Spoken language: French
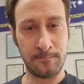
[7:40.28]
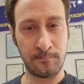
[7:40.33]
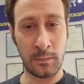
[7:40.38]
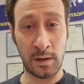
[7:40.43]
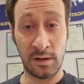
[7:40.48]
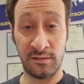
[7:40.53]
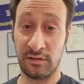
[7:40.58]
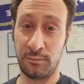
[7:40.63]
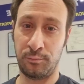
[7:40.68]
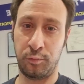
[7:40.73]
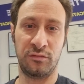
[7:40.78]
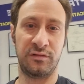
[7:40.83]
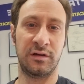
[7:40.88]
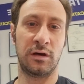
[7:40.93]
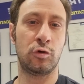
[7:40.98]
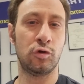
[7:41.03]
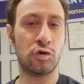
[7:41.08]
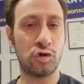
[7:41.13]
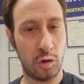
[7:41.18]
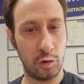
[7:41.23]
C'est pour ça
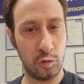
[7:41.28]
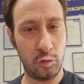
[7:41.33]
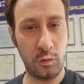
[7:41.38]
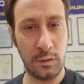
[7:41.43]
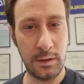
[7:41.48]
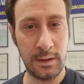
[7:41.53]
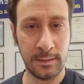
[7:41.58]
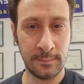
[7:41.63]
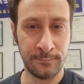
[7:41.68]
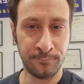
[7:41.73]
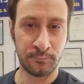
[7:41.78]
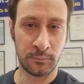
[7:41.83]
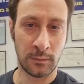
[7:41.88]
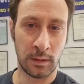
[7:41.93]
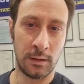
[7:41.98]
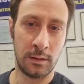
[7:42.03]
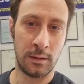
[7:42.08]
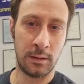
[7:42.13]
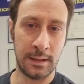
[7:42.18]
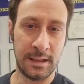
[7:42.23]
qu'aujourd'hui,
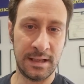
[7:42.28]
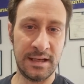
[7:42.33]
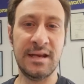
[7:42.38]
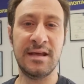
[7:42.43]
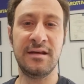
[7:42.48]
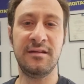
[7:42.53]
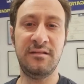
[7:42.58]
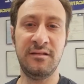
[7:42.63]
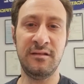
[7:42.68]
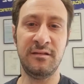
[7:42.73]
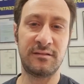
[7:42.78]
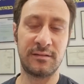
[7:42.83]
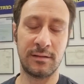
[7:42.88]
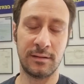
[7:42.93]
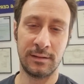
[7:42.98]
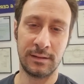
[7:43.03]
il n'existe